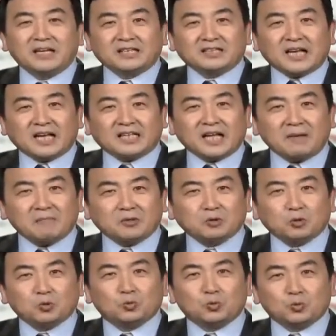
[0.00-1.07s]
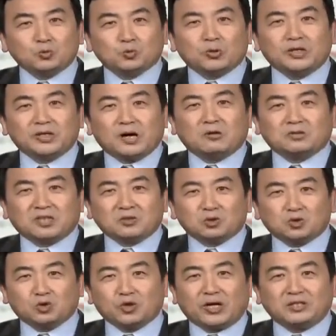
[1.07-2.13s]
在他们中共最高层
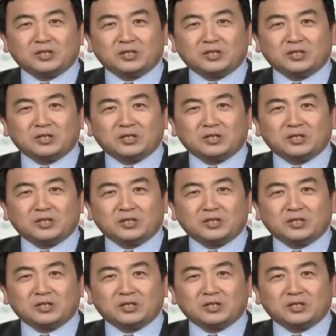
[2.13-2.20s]
权